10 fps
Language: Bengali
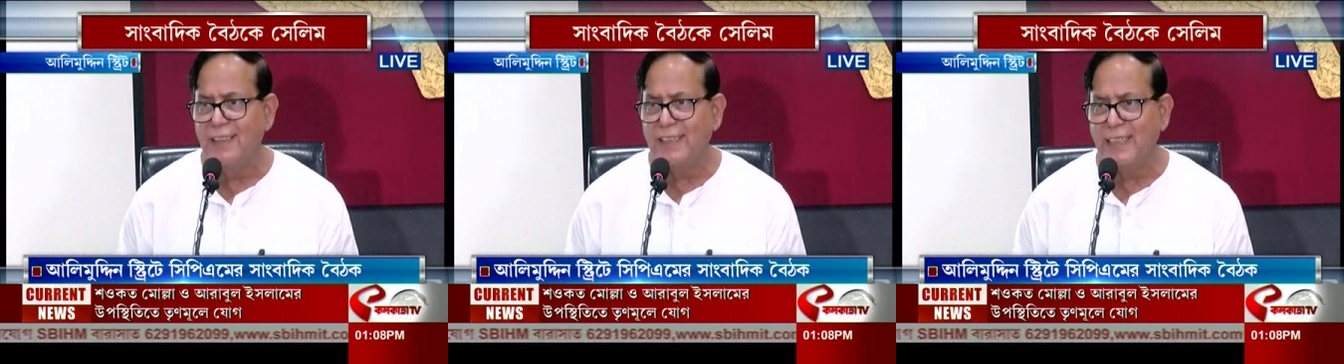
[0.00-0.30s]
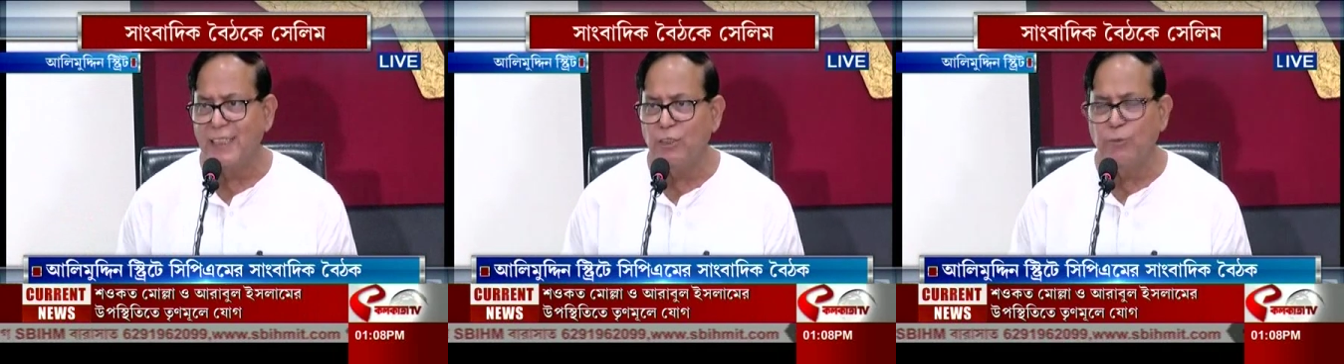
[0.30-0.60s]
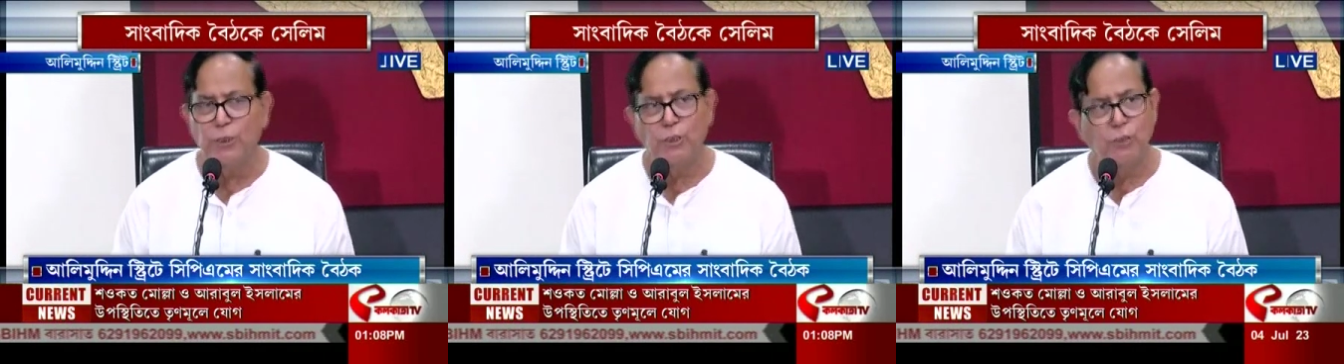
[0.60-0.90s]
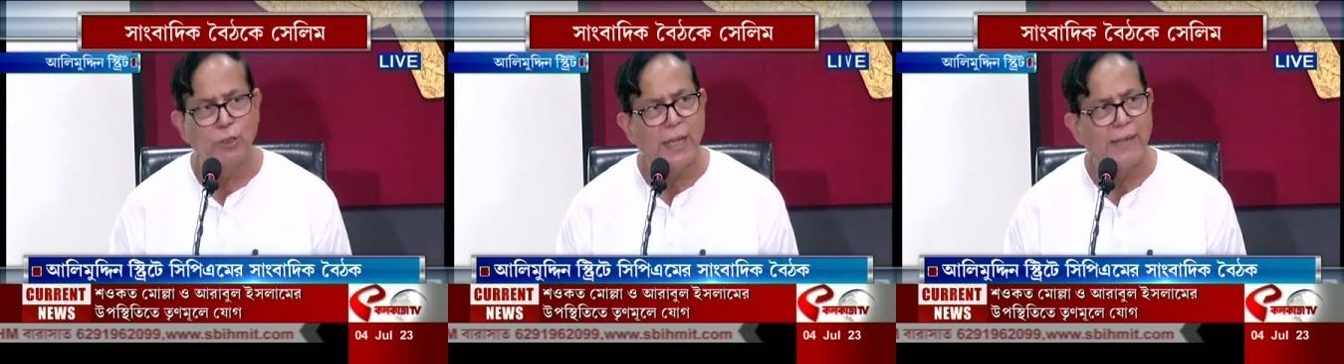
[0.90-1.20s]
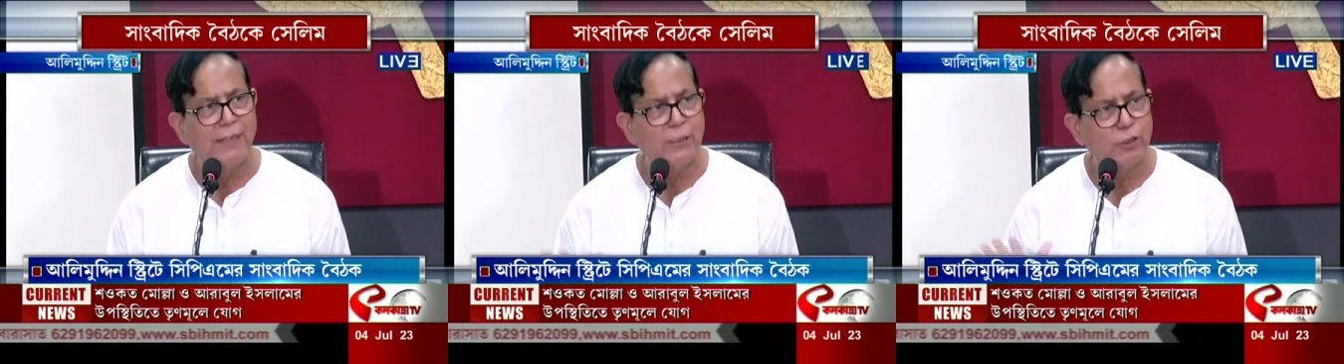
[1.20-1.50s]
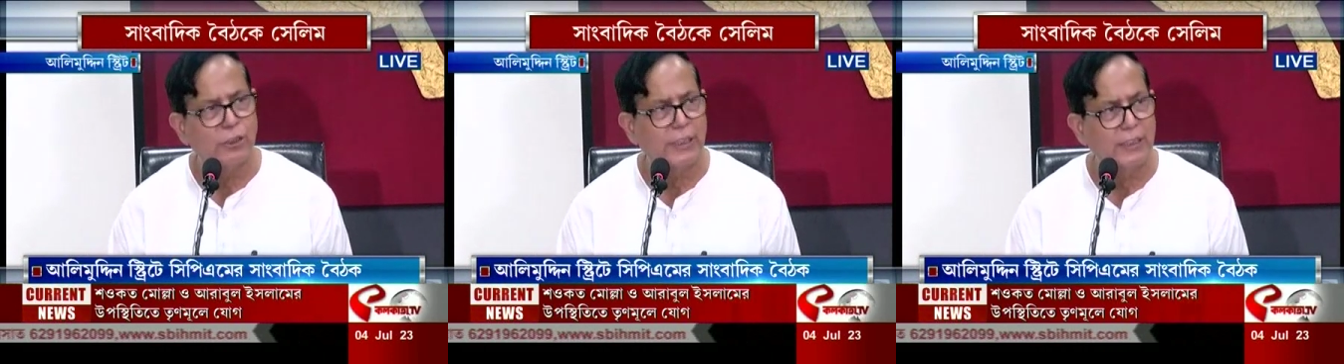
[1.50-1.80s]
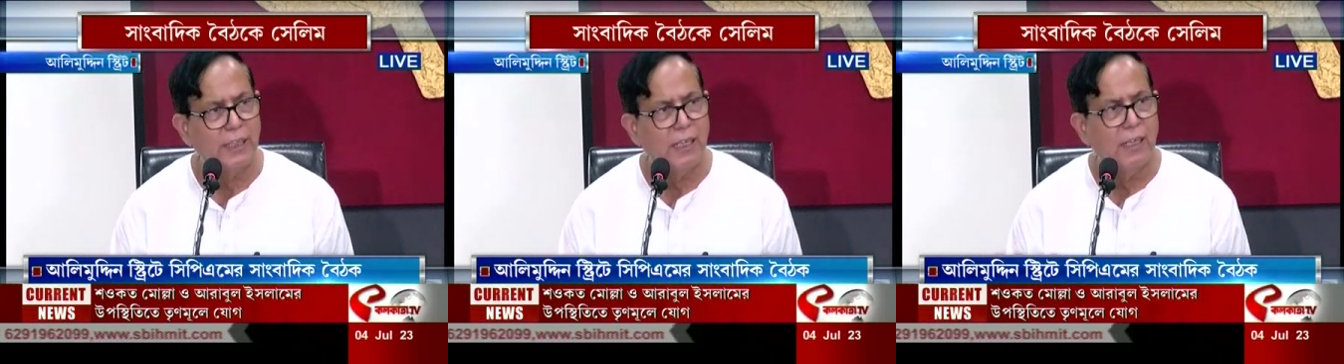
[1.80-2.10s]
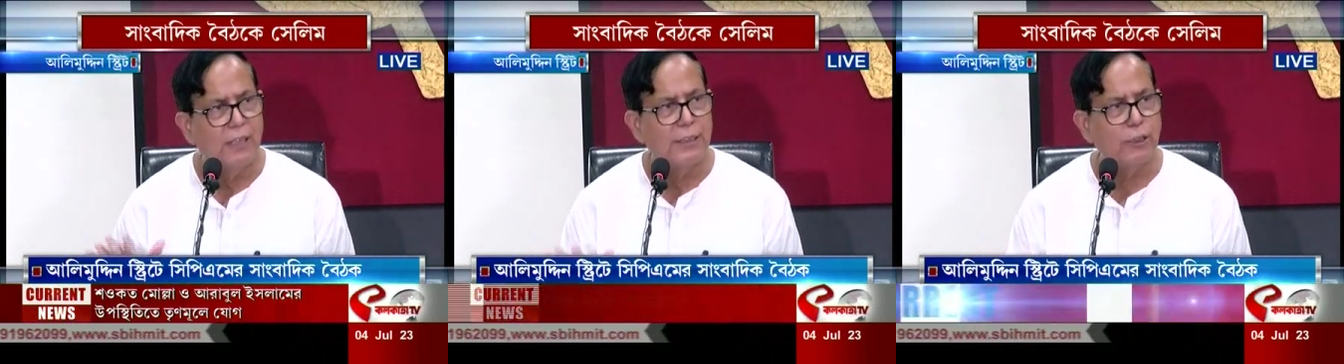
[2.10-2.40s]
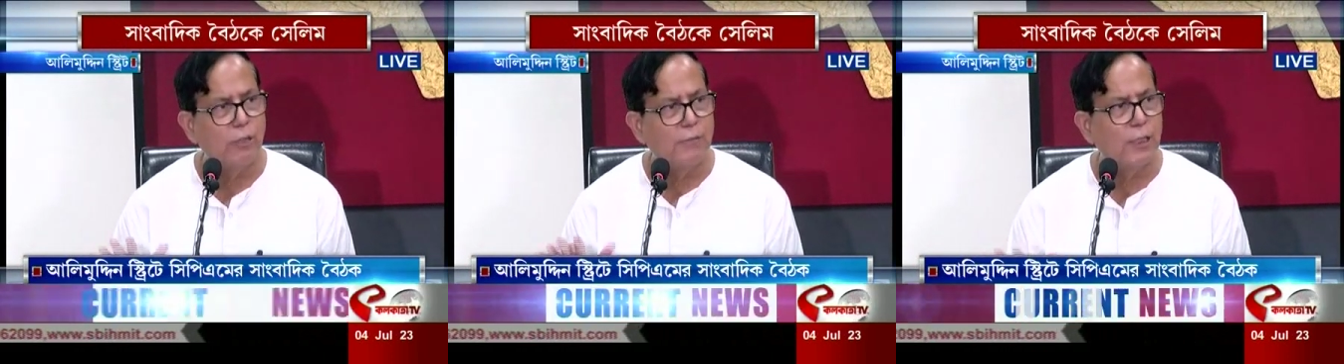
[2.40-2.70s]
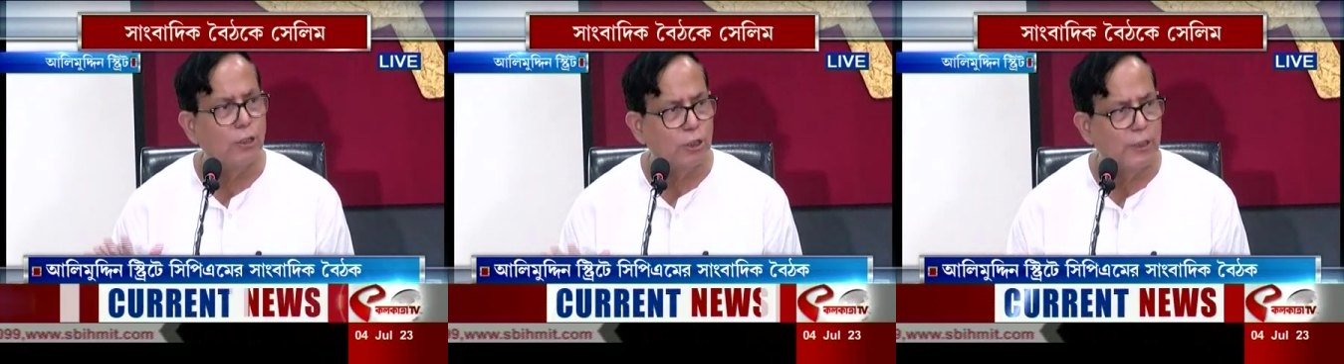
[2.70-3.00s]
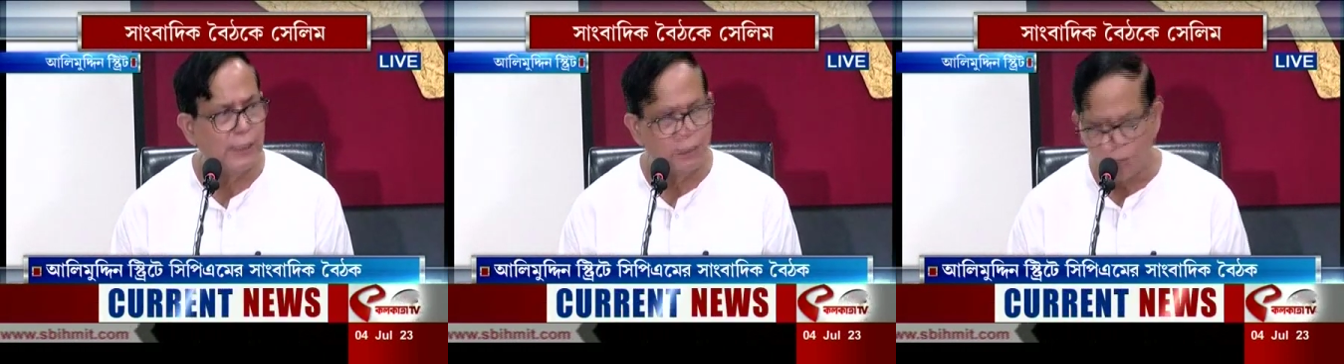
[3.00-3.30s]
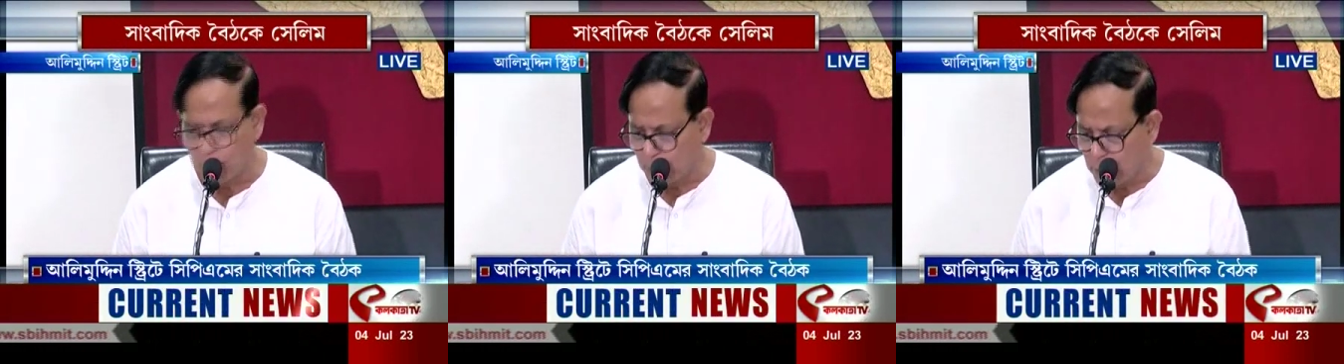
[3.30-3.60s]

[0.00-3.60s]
সেখানে এই অভিযোগগুলো অ্যাড্রেস হচ্ছে কি না সেটাও আমরা নজরদারি করব